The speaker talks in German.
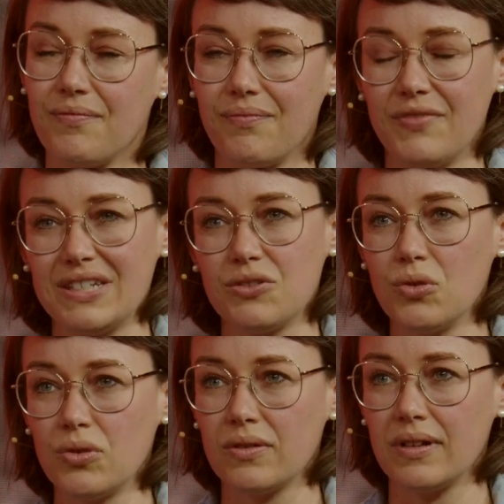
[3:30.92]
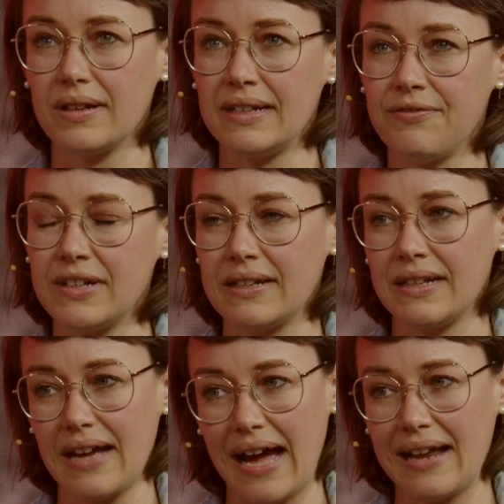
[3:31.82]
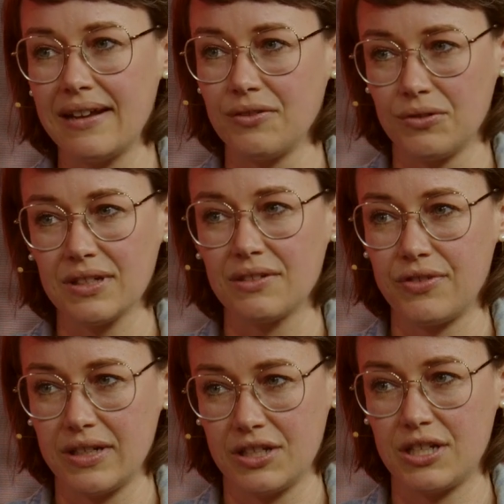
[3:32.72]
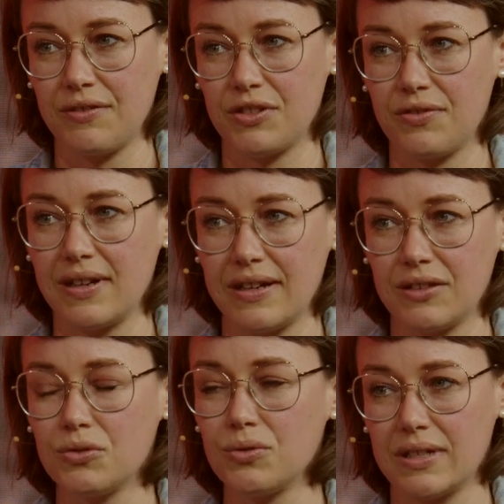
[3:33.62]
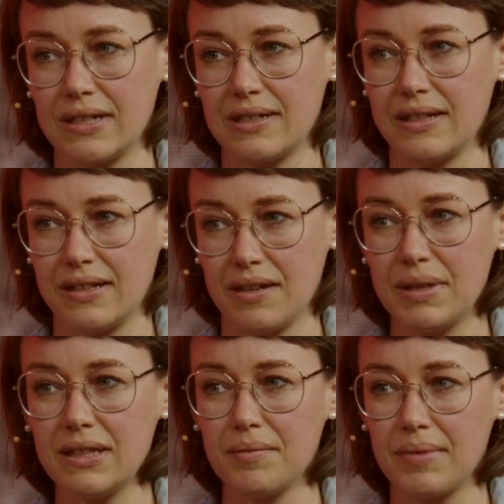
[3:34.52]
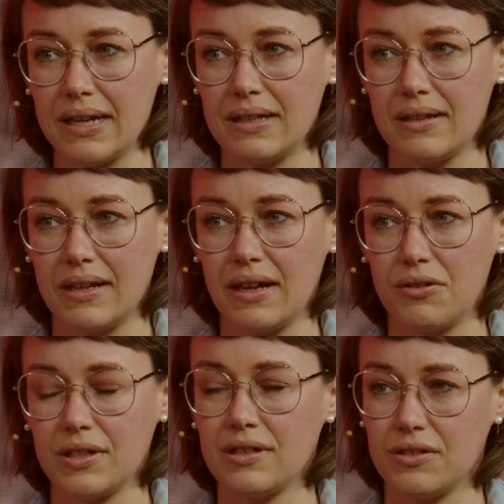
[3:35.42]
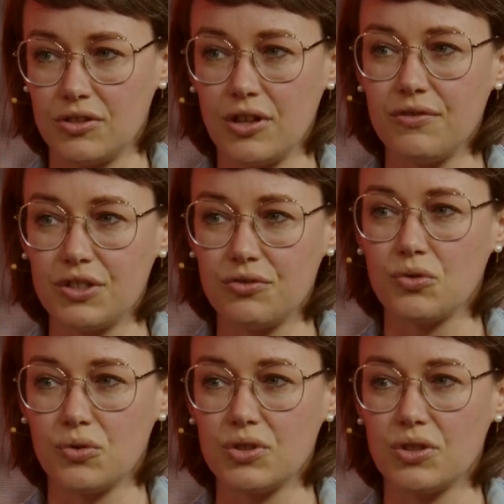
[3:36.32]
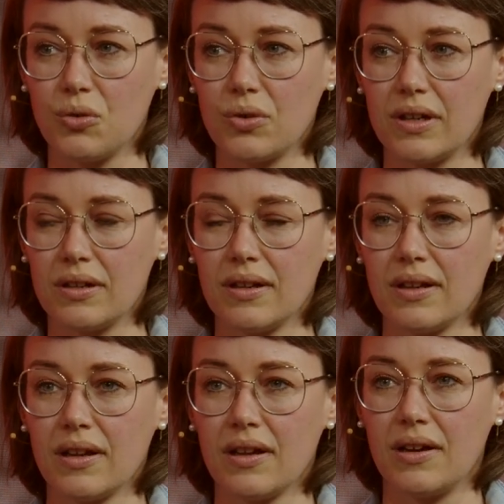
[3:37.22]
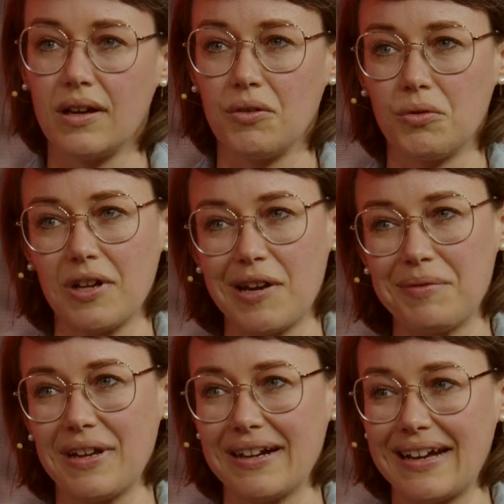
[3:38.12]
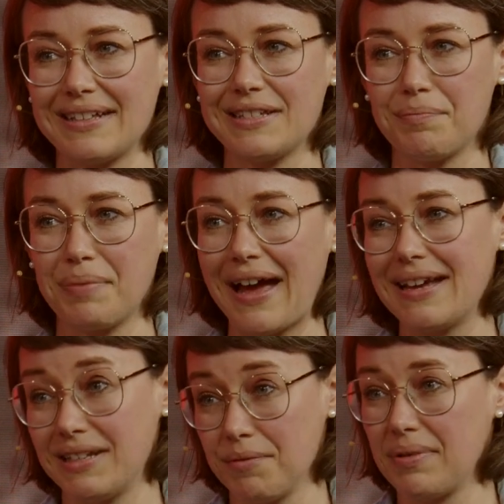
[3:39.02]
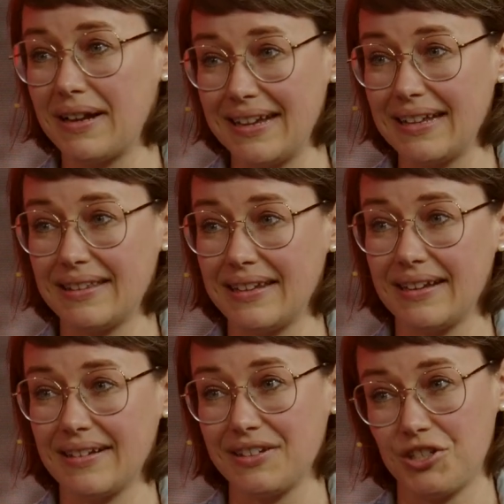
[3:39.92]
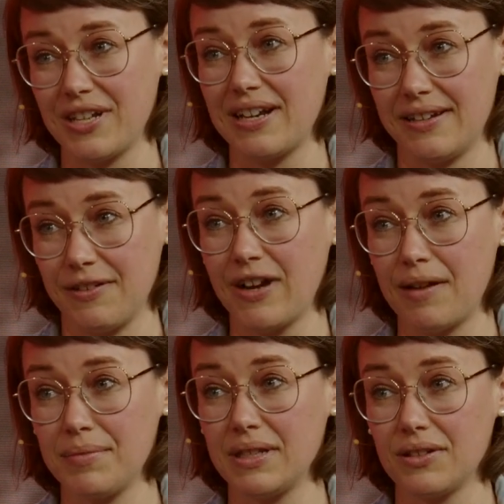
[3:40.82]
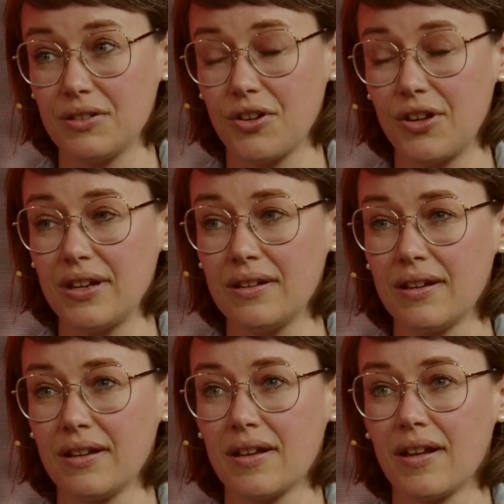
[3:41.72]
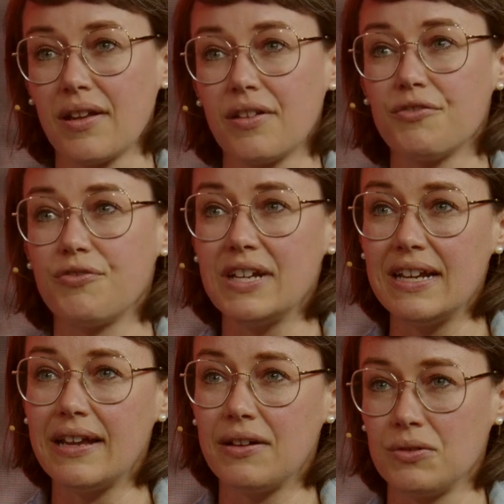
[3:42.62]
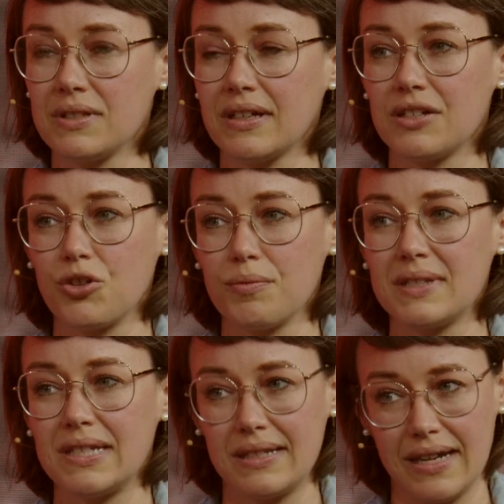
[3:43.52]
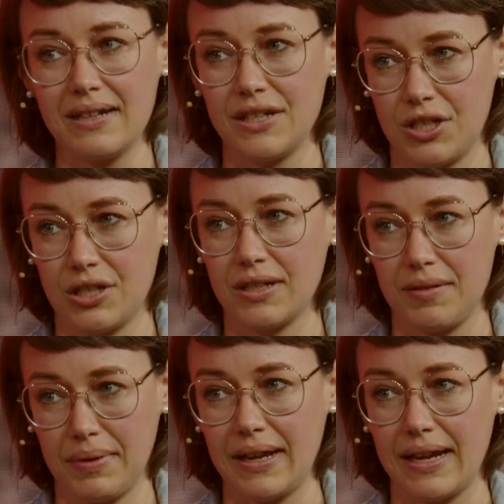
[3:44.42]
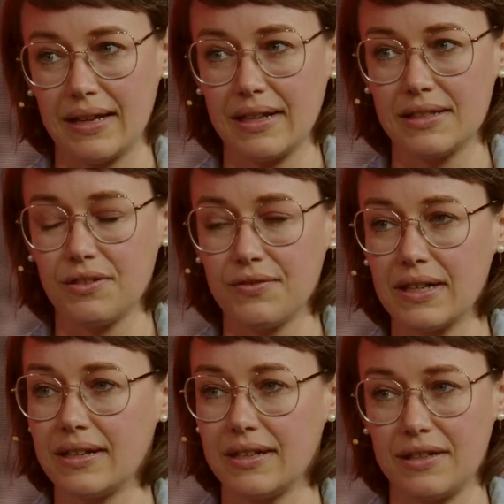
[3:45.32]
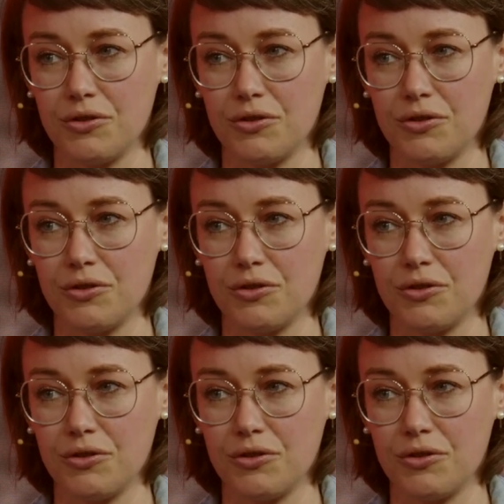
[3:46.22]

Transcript: Wir suchen in wirklich allen unseren vier Geschäftsfeldern zusätzliche Mitarbeitende, auch in den Servicefunktionen äh, und haben da ganz eine breite Palette an Stellen, die wir anbieten können. Viele unserer Jobs sind technisch geprägt, also wirklich die